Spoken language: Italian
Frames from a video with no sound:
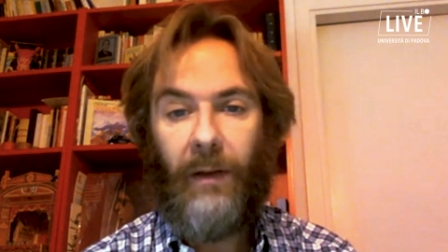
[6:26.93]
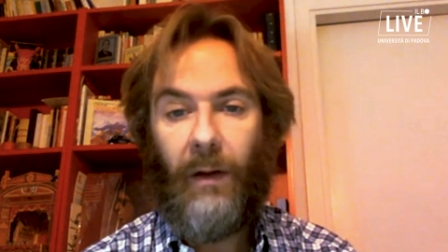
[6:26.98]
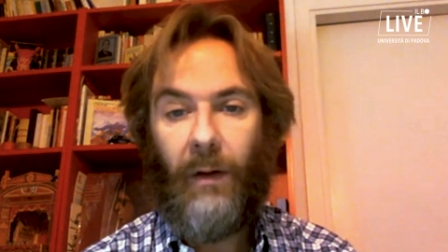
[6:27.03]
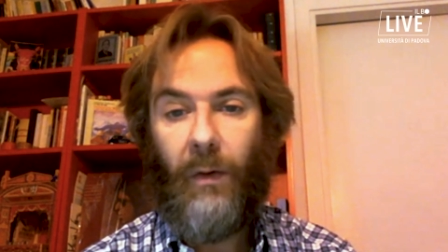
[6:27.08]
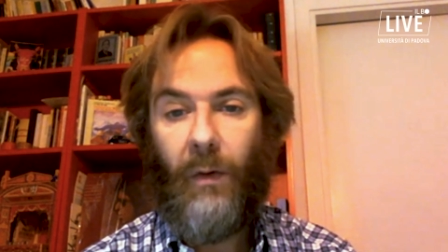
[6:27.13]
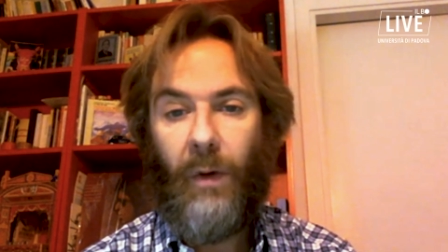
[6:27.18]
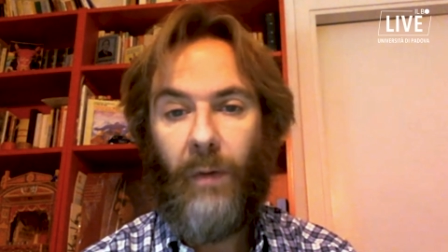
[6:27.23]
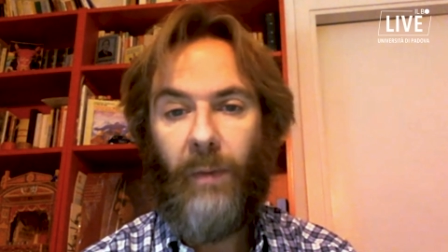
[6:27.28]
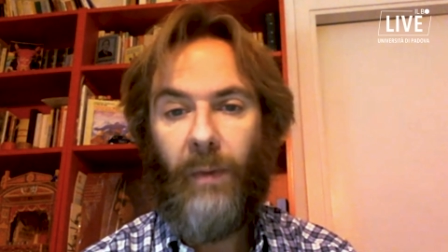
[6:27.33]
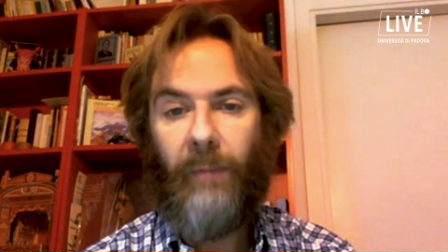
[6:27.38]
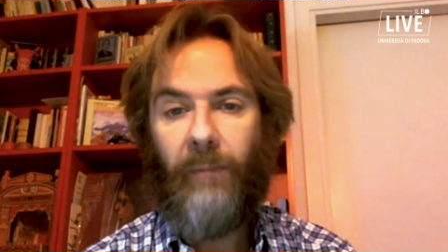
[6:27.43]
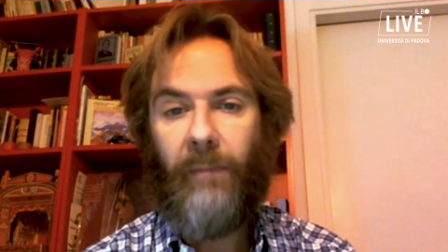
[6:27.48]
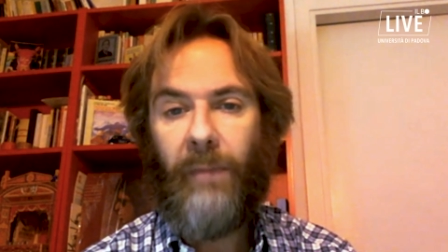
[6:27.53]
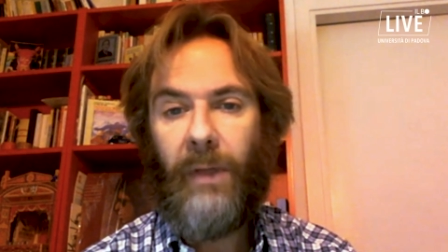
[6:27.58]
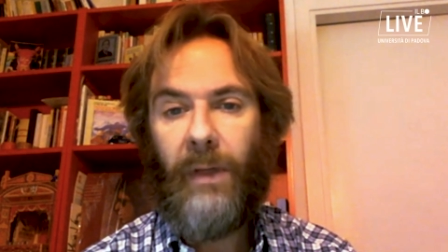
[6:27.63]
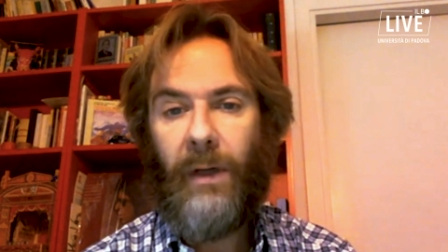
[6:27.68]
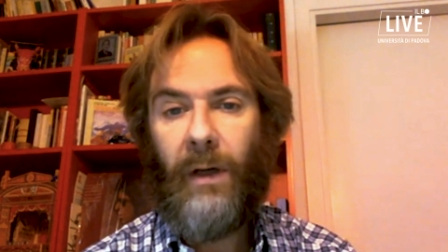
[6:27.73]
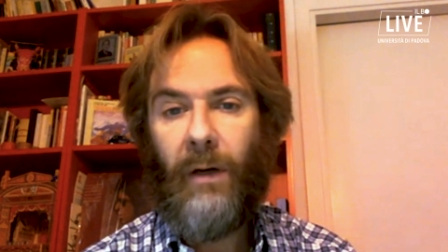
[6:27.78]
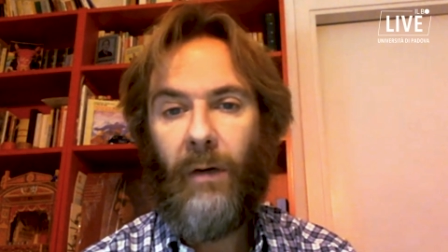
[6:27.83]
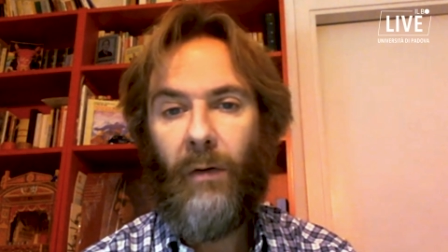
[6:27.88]
alcune
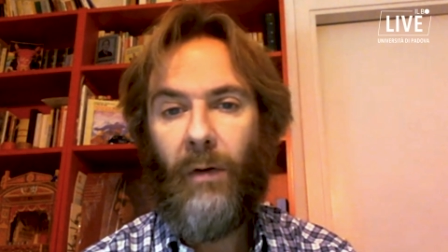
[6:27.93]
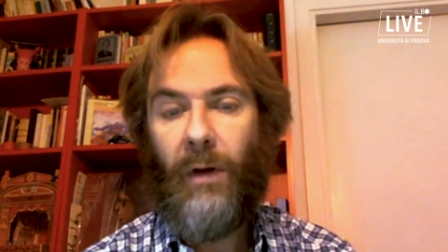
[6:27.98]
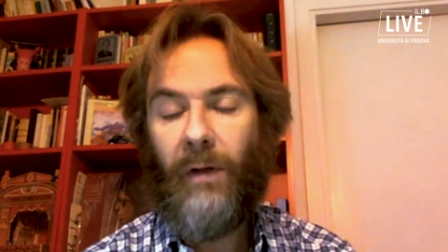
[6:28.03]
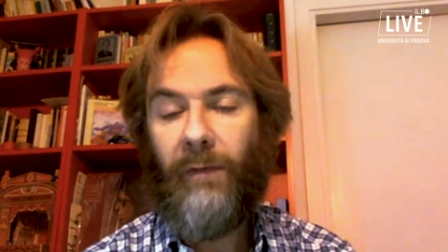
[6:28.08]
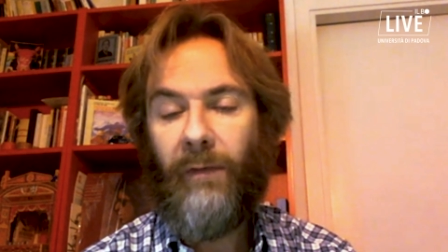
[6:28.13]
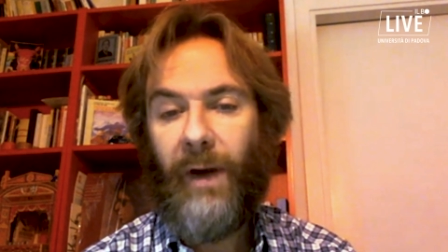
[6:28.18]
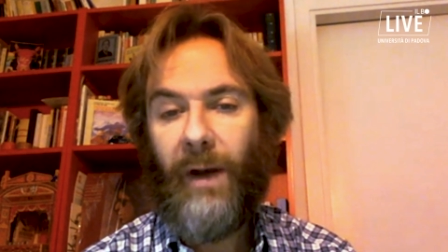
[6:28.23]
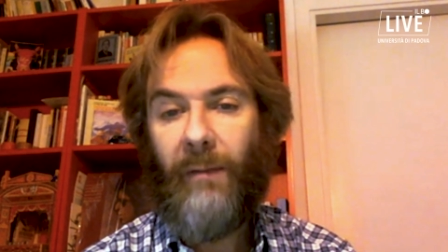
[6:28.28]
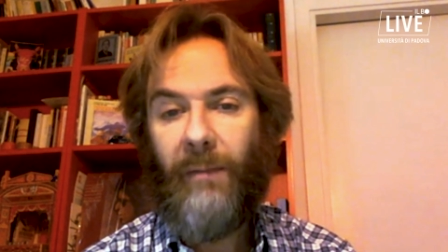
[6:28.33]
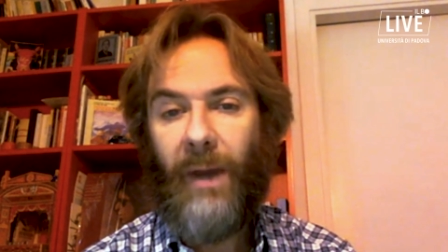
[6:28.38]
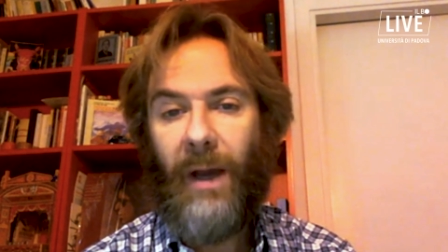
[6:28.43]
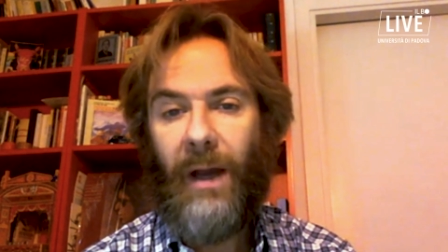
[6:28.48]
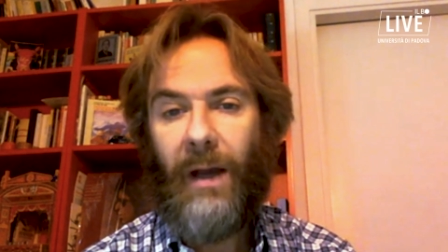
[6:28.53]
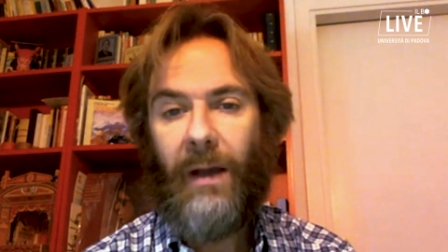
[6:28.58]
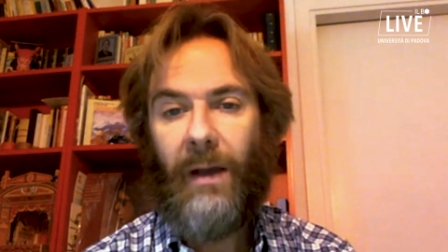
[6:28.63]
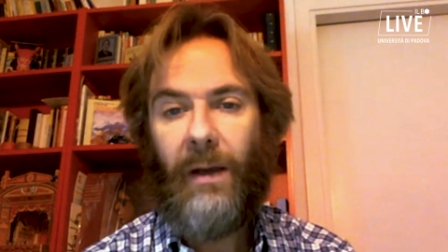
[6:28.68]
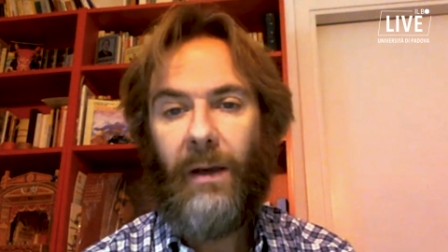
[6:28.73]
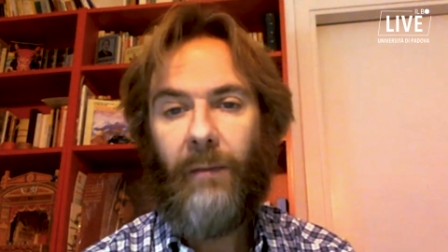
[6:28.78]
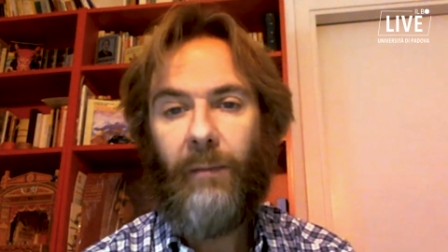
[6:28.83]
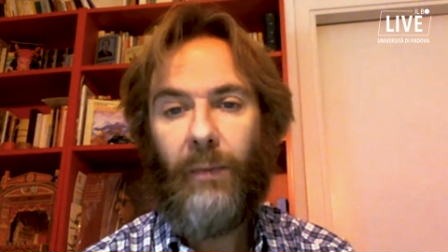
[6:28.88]
bambine non le avrei
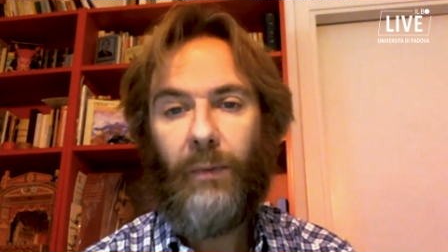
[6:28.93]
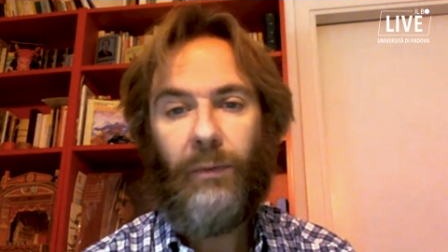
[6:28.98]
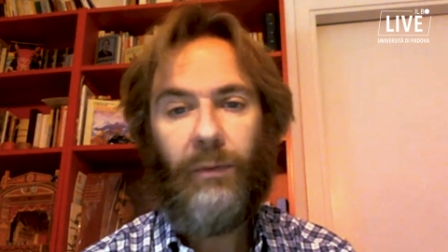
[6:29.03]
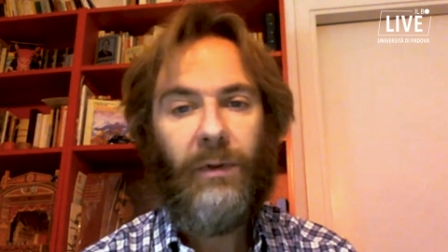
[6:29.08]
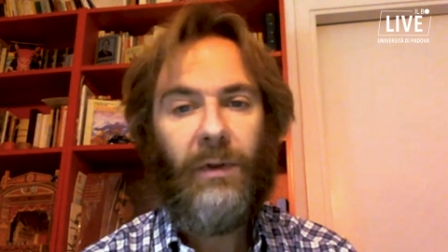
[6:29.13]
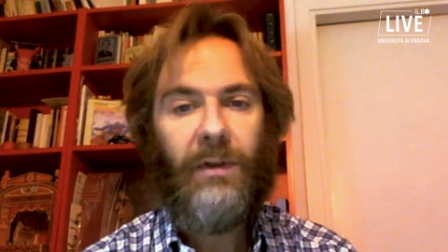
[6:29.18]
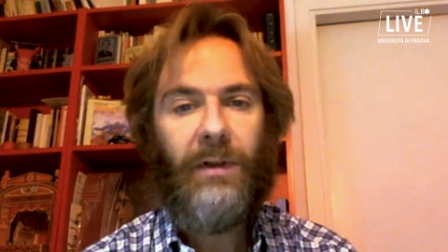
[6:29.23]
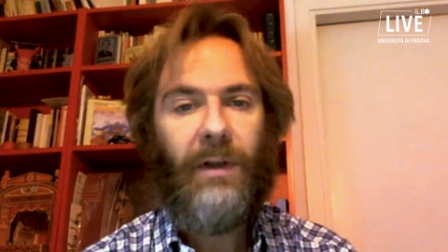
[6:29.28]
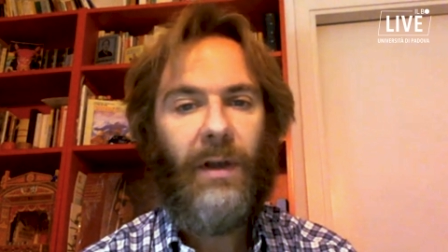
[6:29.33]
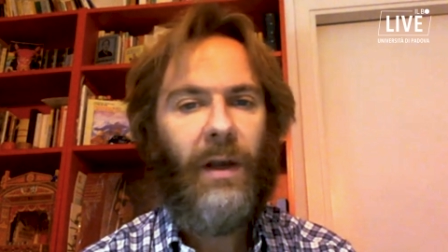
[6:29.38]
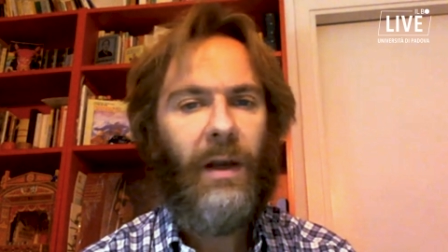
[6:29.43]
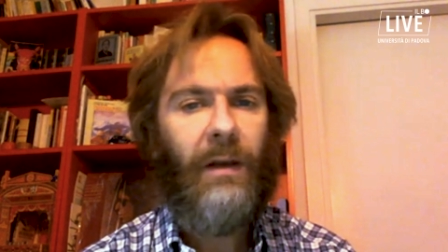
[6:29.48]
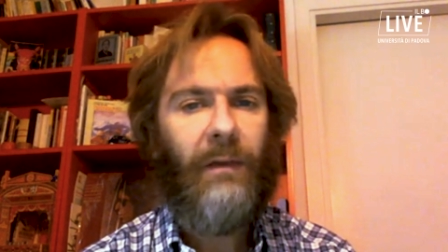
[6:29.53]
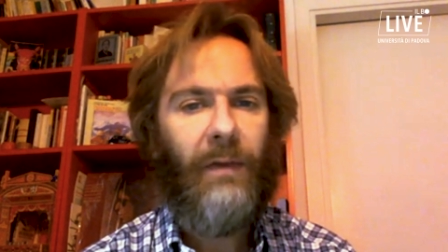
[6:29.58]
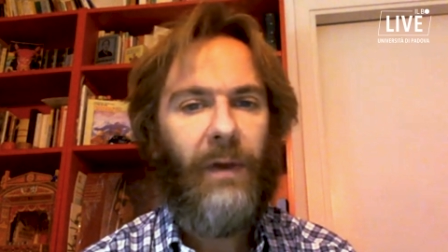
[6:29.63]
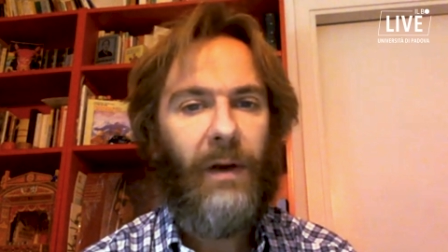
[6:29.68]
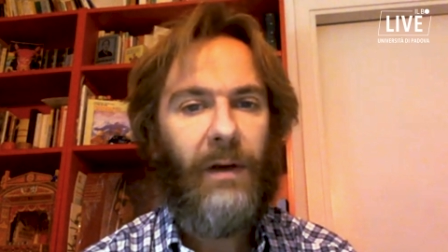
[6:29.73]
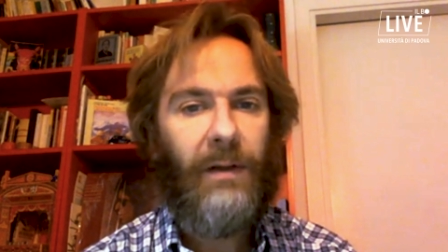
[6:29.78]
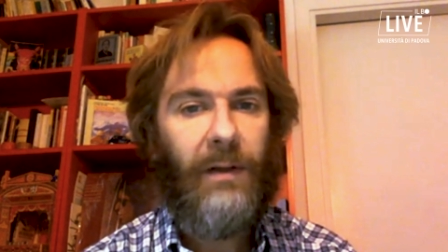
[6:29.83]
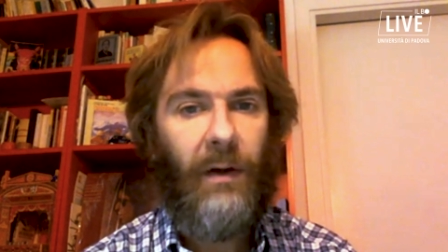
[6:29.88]
mai potute
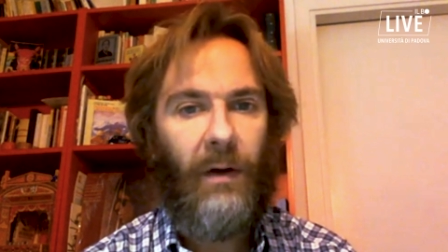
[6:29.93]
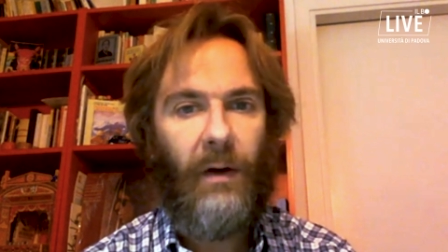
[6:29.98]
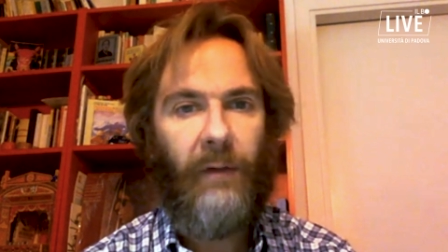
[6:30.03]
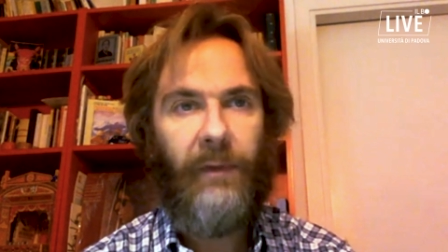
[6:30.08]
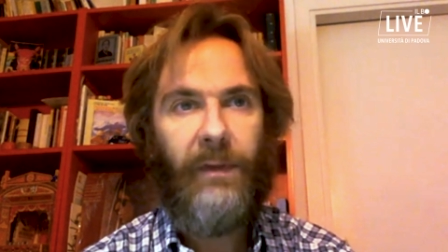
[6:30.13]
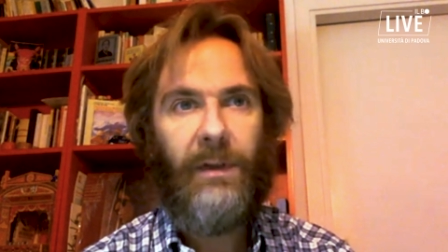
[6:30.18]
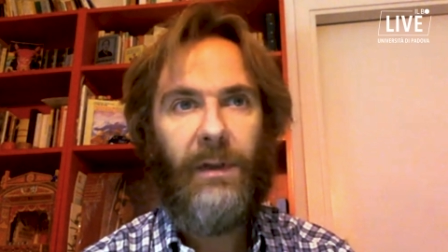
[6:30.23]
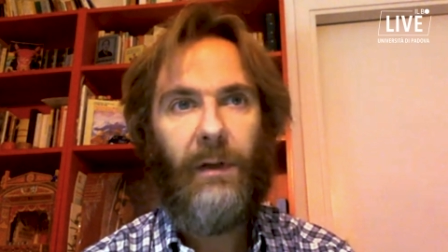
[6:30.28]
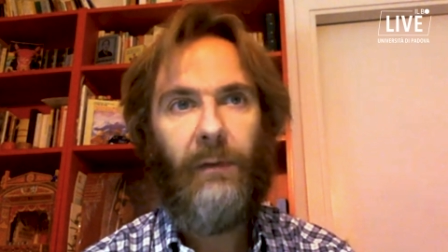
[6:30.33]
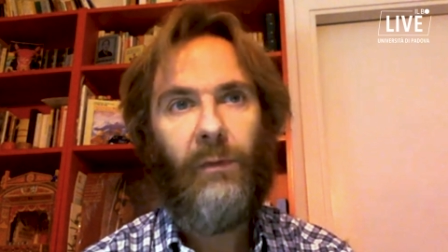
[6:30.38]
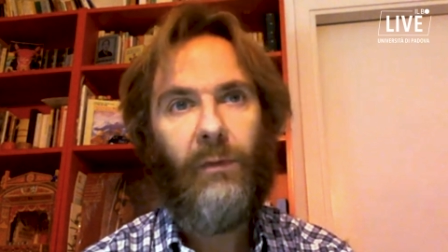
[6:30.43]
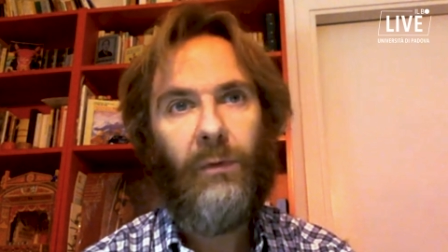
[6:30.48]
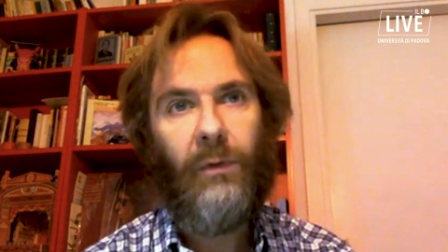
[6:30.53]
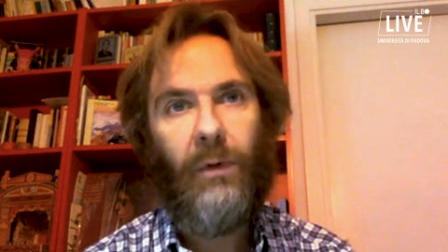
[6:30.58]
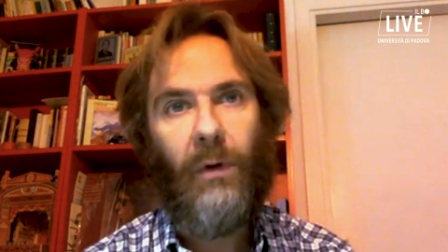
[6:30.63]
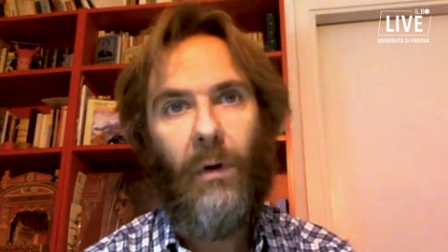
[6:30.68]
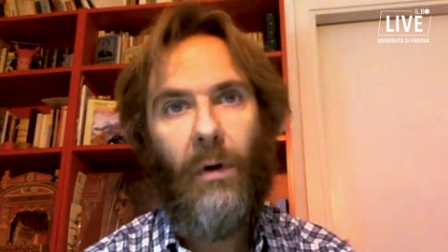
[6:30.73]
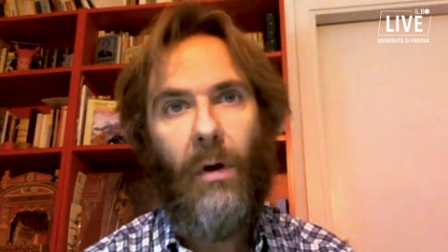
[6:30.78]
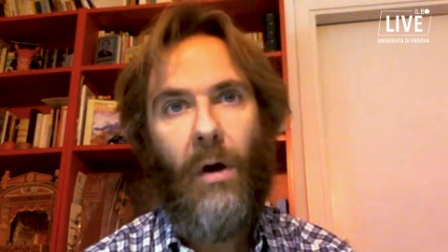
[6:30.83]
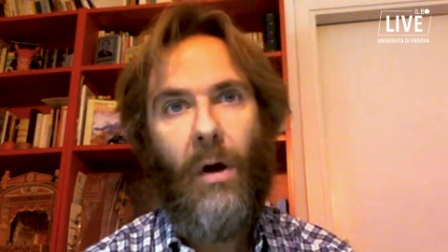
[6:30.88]
scrivere se non avessi
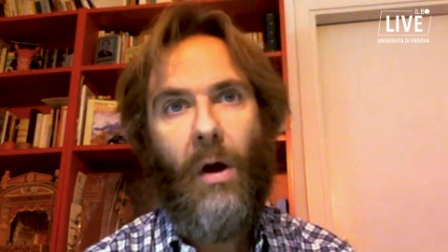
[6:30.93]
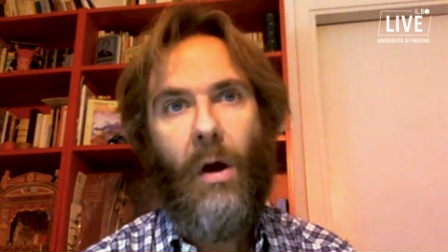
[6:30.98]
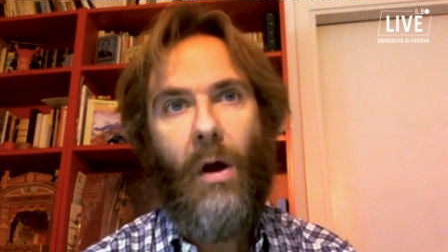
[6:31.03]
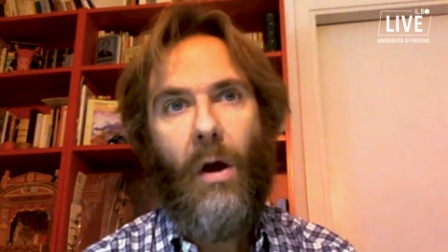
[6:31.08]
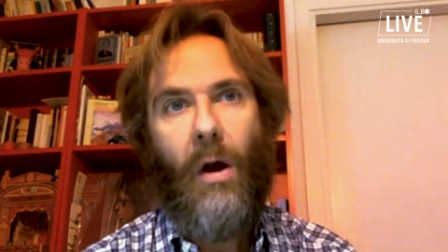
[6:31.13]
avuto